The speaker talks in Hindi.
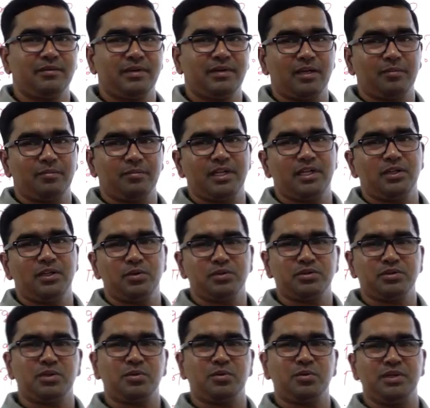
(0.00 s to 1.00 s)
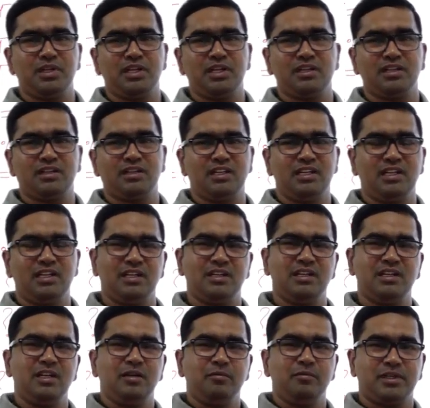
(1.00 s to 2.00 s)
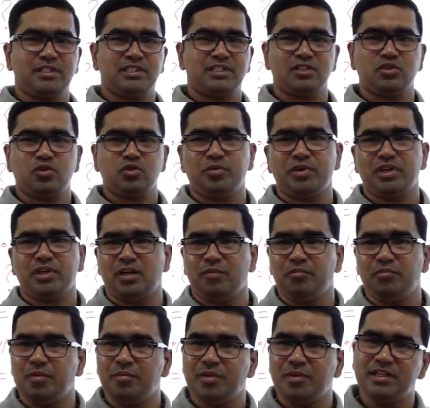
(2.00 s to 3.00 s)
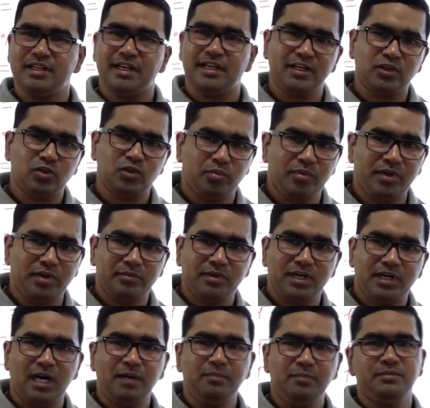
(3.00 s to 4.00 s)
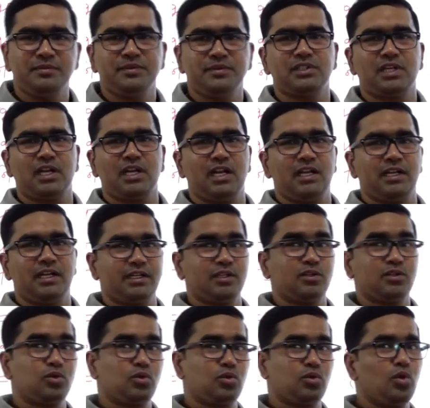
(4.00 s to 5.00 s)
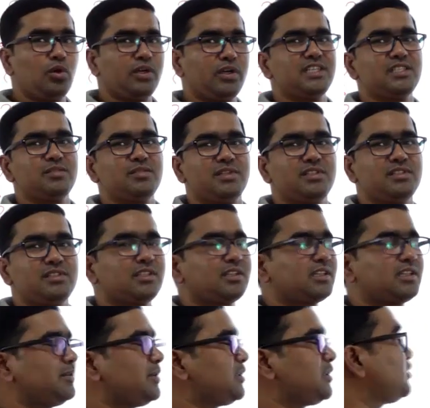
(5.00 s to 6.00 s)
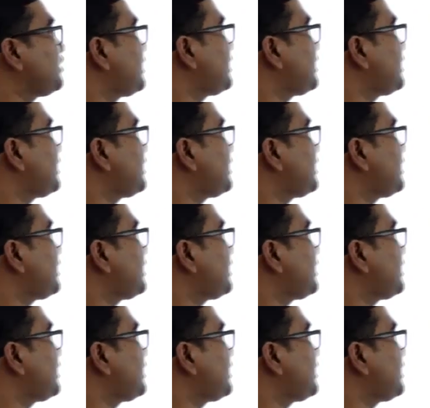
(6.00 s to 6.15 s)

कि भाई अपना ही दोस्त है कोई दिक्कत नहीं है पचास रुपये कम भी मिल जाएंगे तो भी हम काम चला लेंगे तो दो केस बन सकते हैं बच्चों